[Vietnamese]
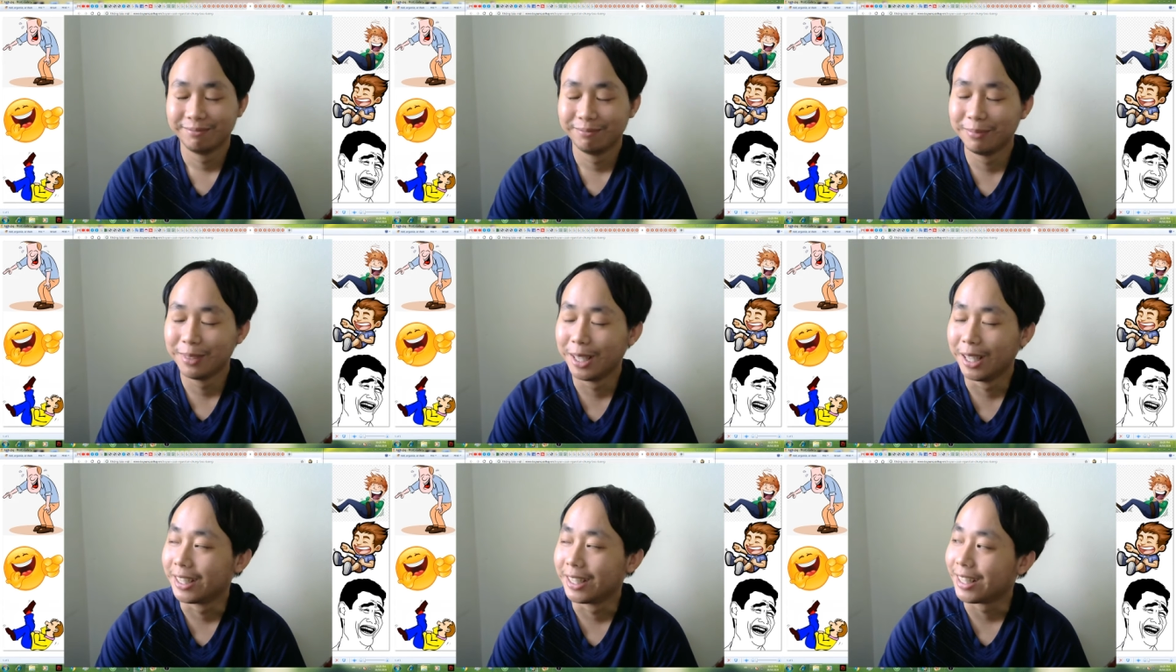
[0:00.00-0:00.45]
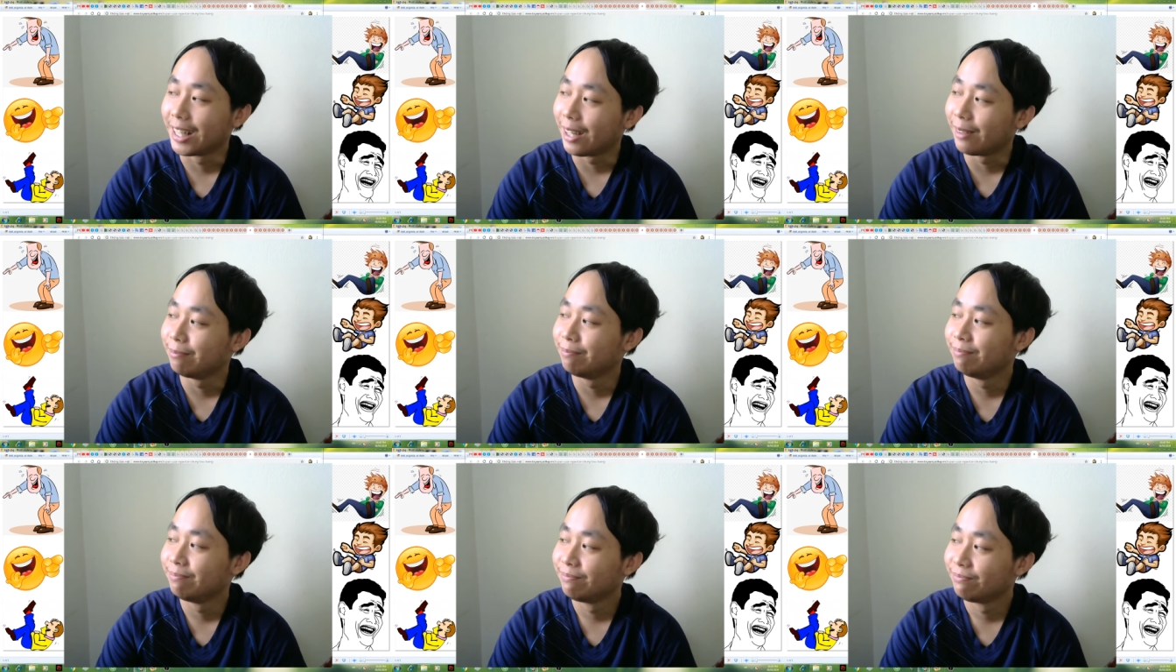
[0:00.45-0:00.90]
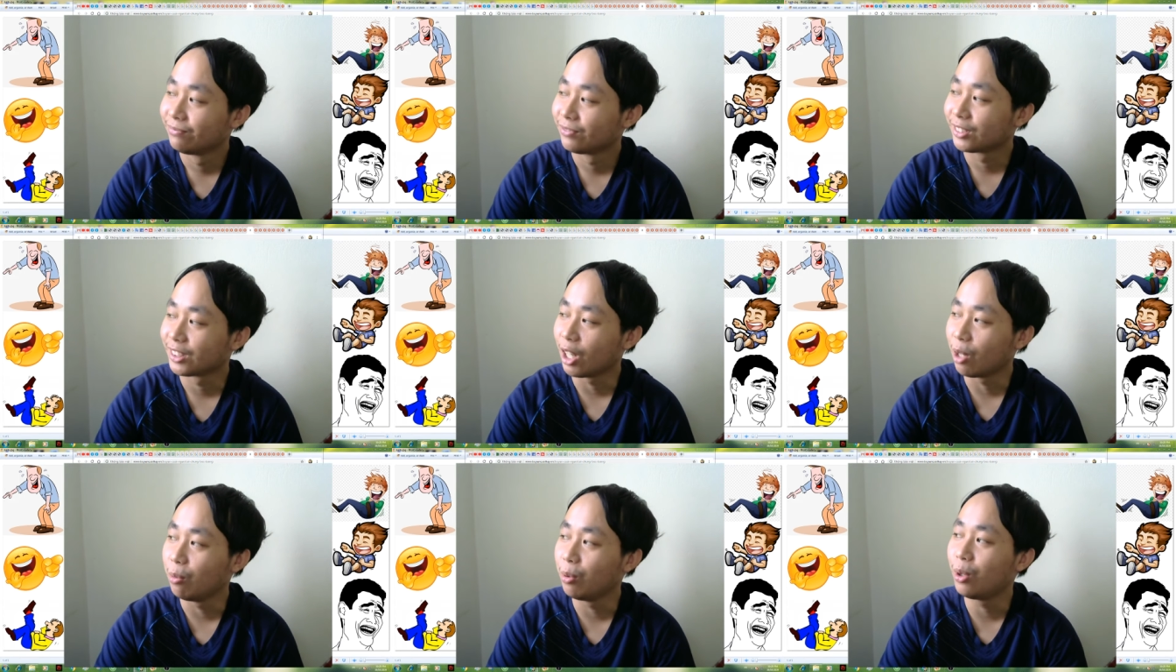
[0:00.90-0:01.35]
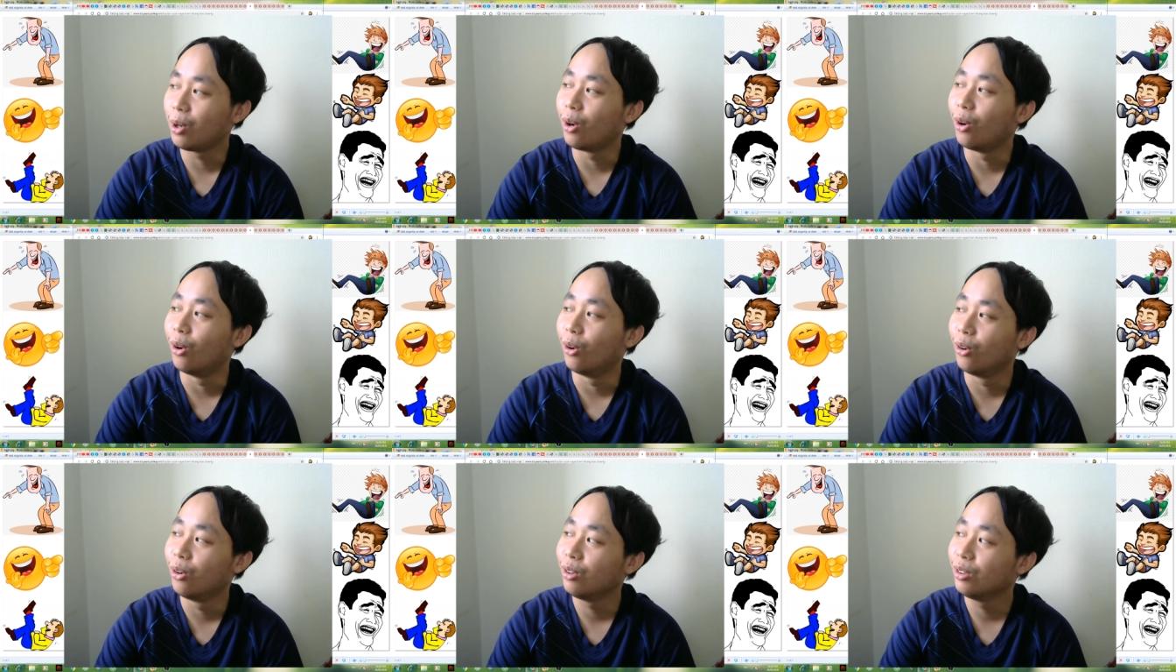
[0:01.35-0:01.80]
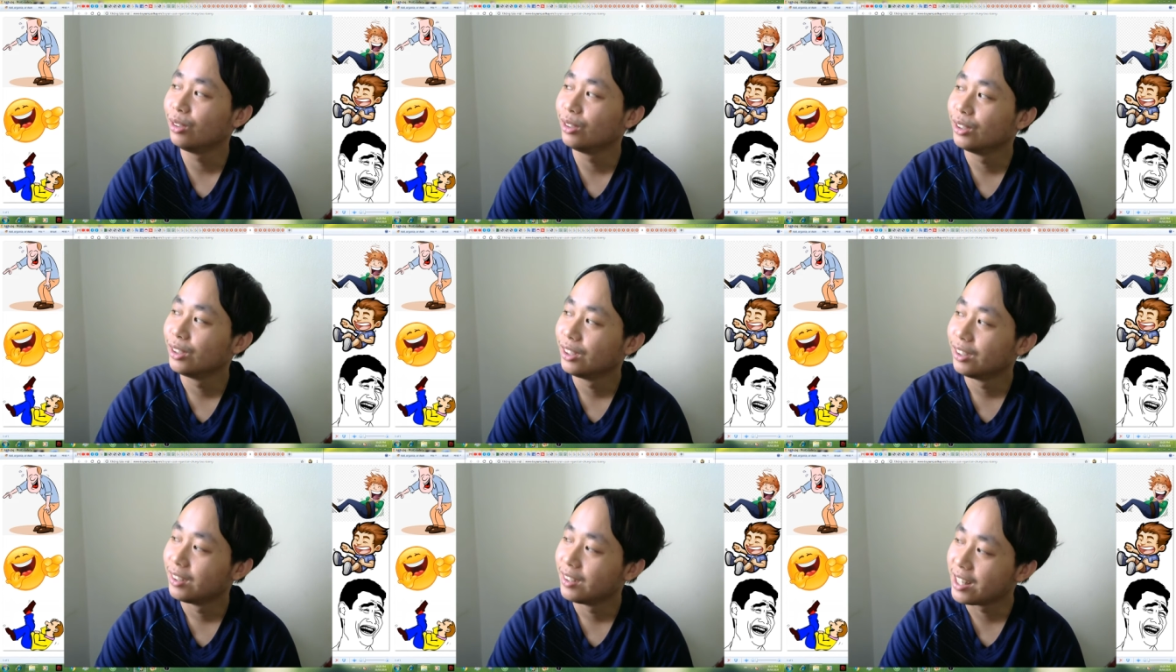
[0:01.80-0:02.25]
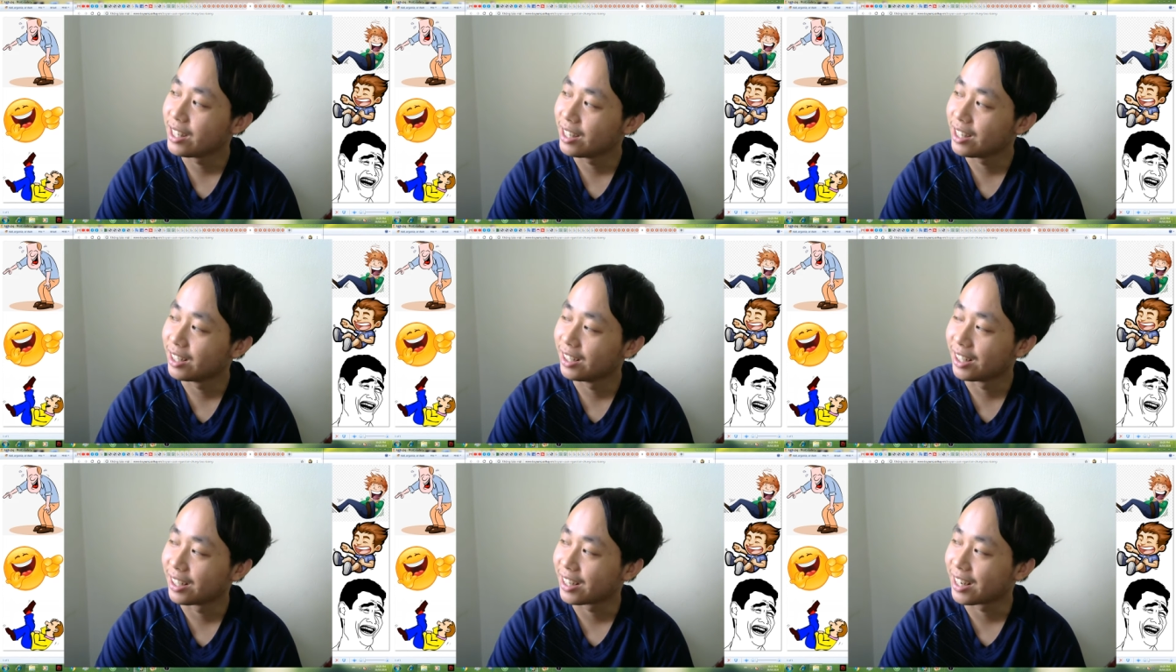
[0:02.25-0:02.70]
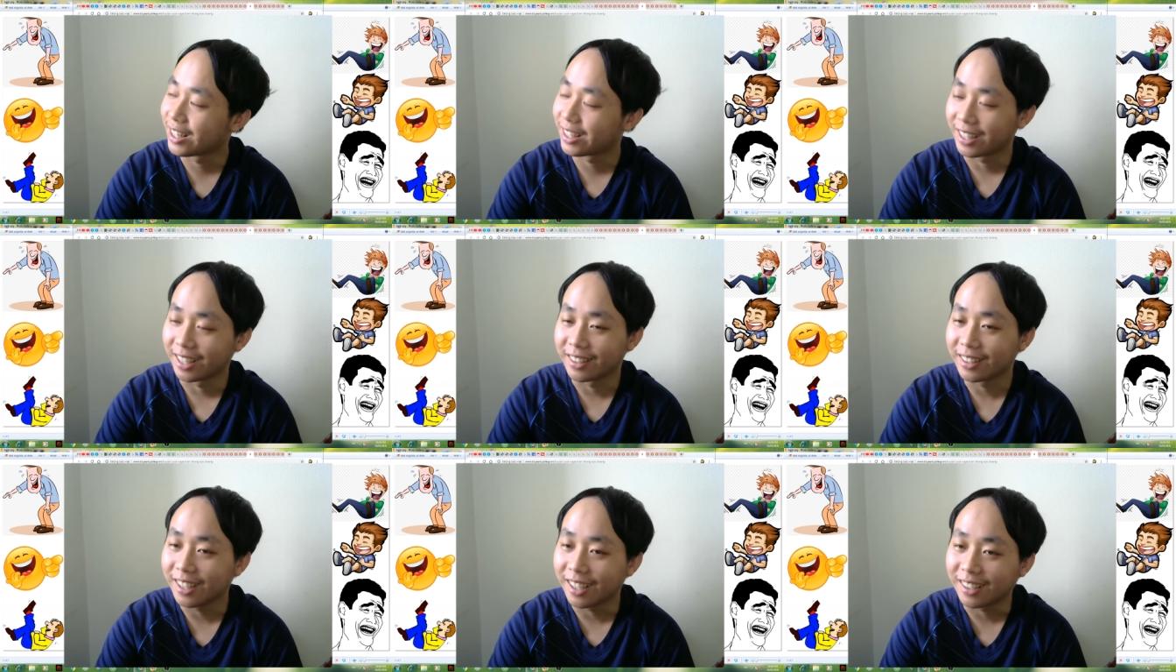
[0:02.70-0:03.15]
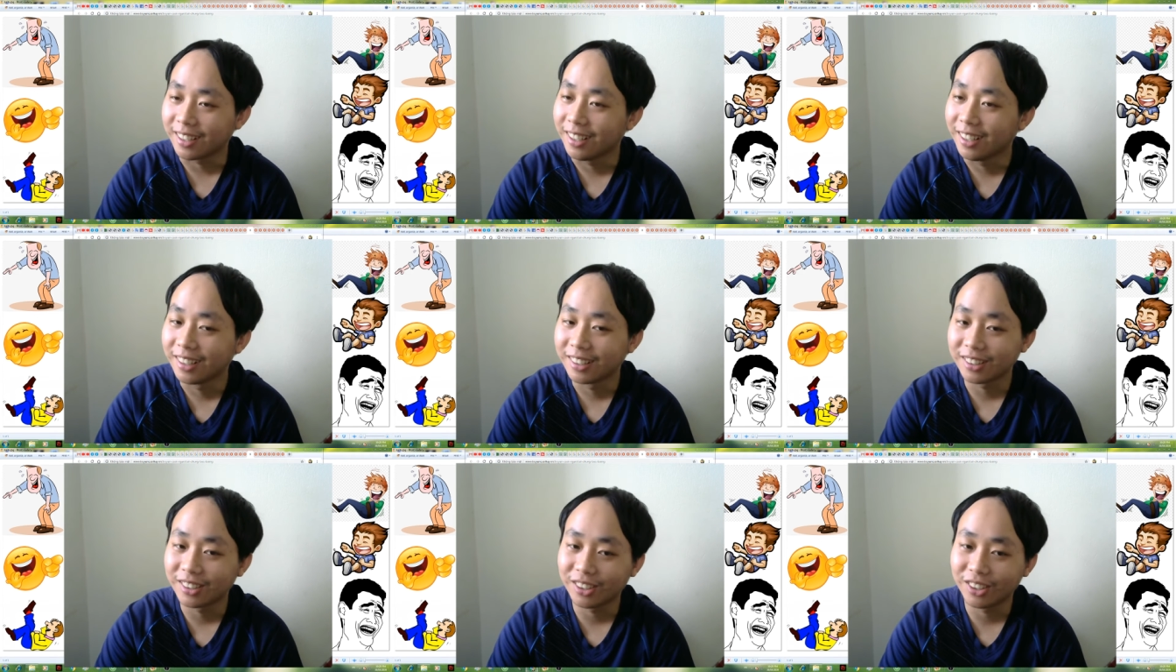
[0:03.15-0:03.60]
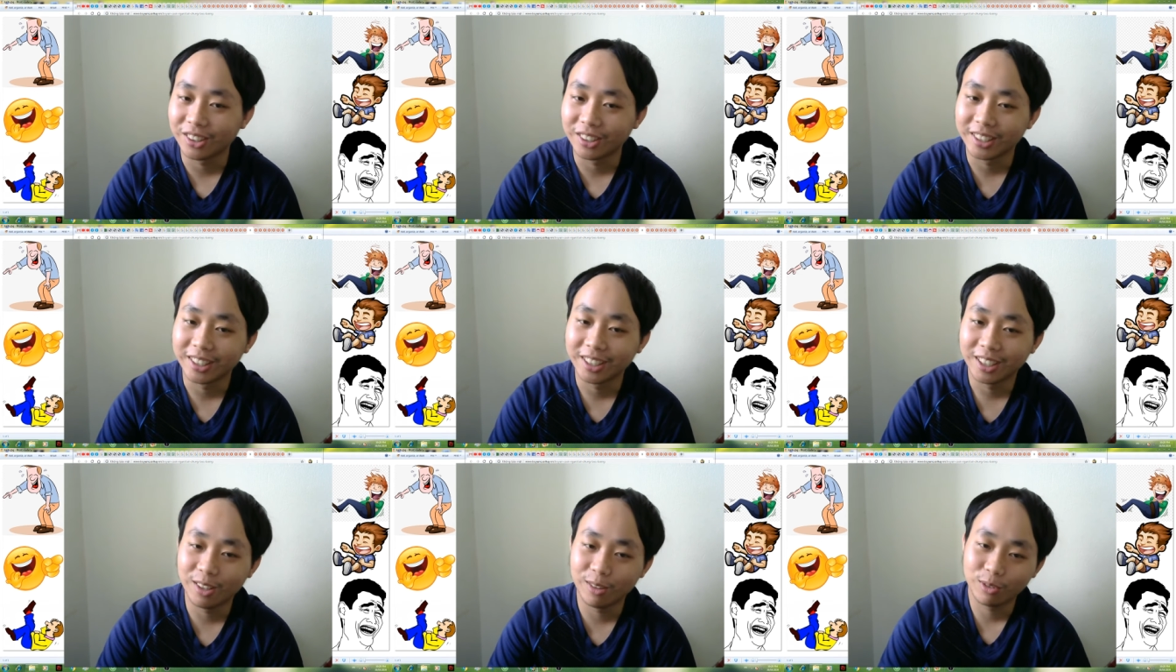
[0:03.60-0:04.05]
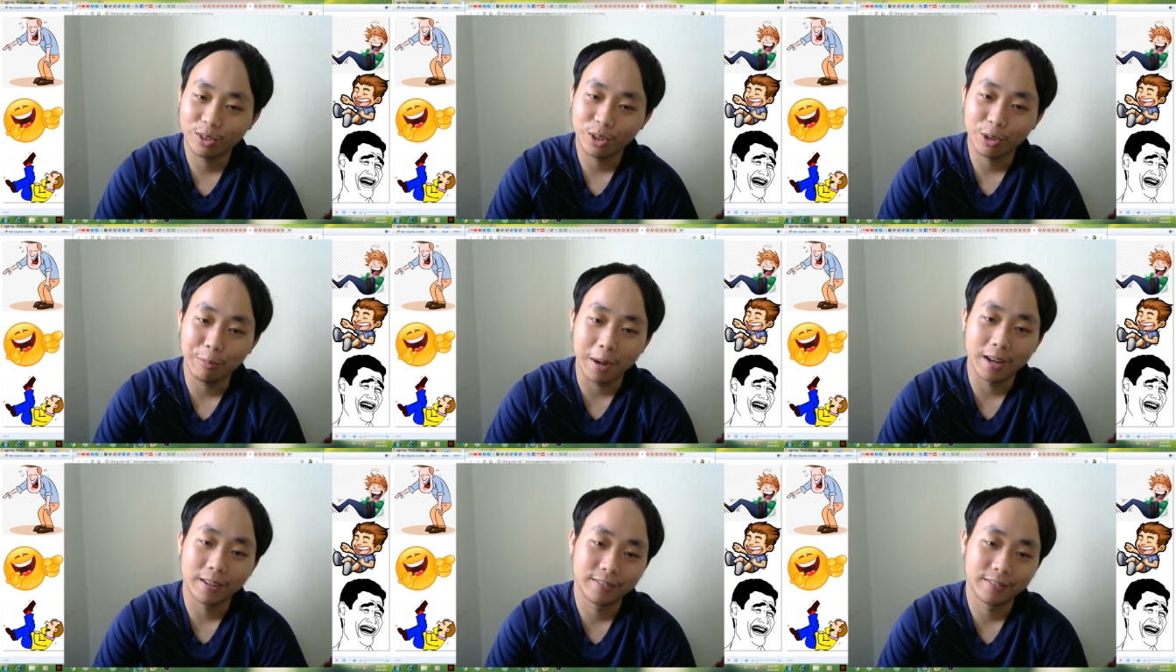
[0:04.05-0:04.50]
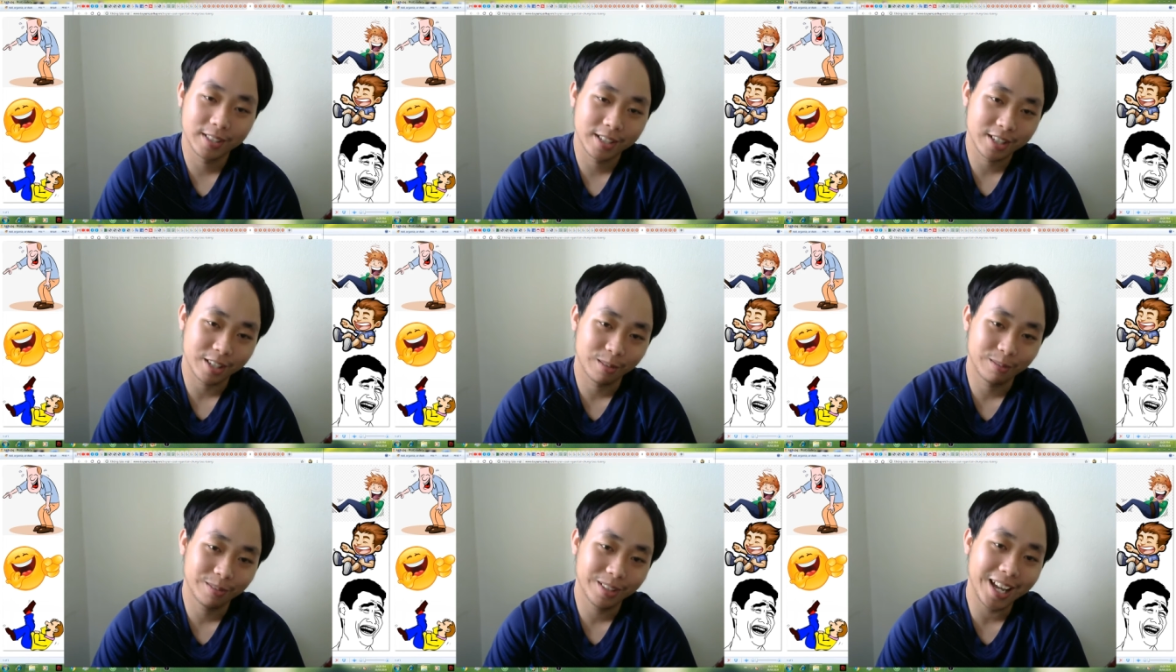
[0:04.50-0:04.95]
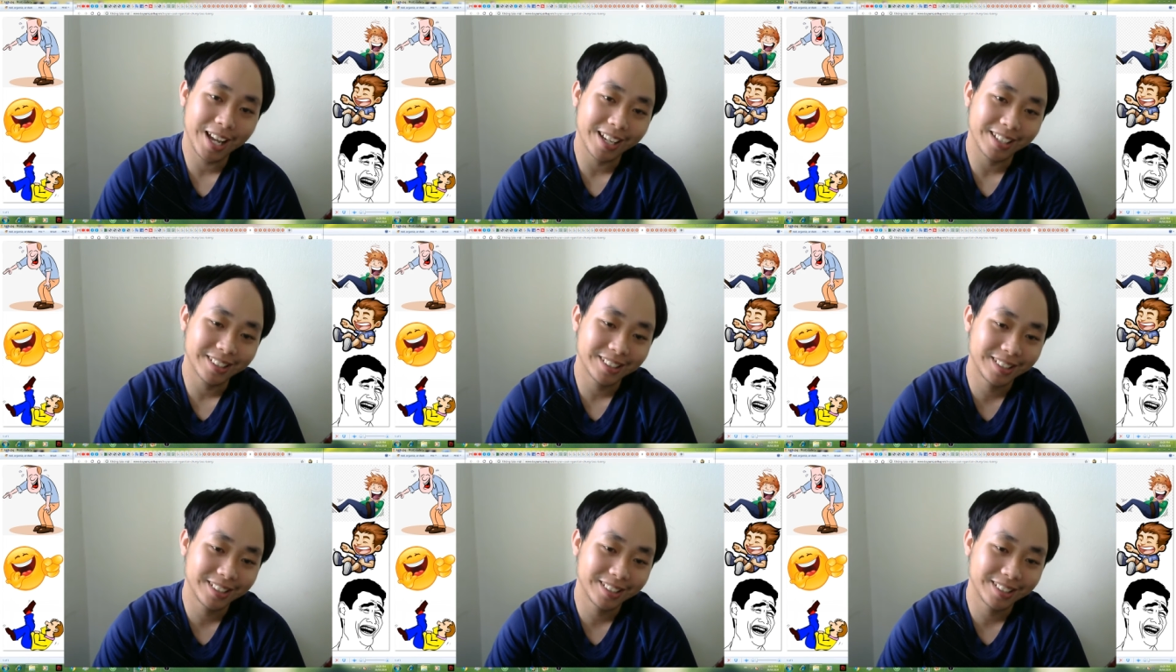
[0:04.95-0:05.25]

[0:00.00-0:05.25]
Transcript: 10 năm đau khổ bây giờ lần này cẩn thận hơn rồi không cho bà vợ sống lại